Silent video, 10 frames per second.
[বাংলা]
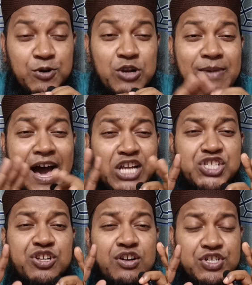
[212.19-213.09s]
পরিবার
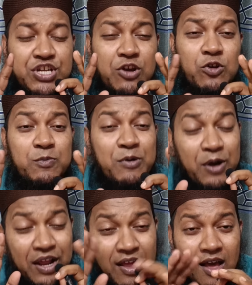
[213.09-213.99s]
সংসারের
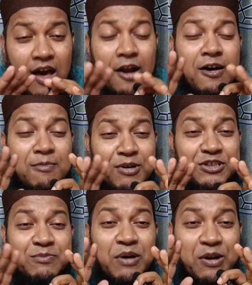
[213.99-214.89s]
উপরে
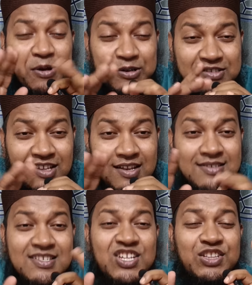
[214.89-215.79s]
রহমত বরকত
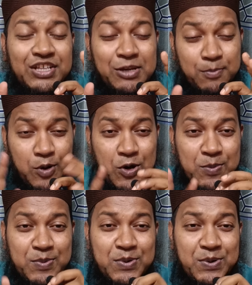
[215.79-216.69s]
রিজিক দিয়ে
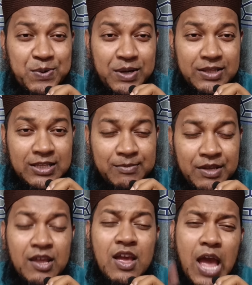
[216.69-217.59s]
ভরপুর করে
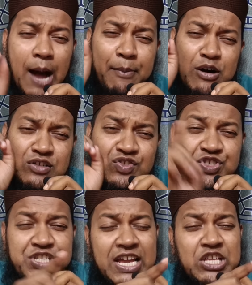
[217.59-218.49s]
দিবে এবং
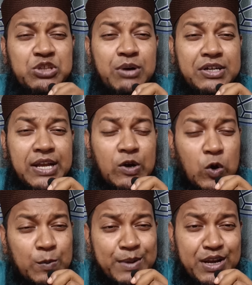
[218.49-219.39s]
যে দোয়াটা
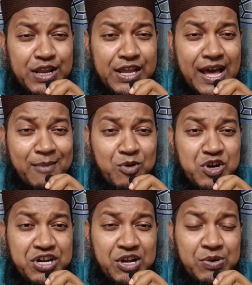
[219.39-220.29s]
করবেন এই
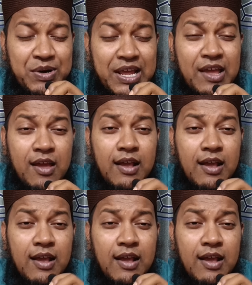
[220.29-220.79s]
আমলটা করে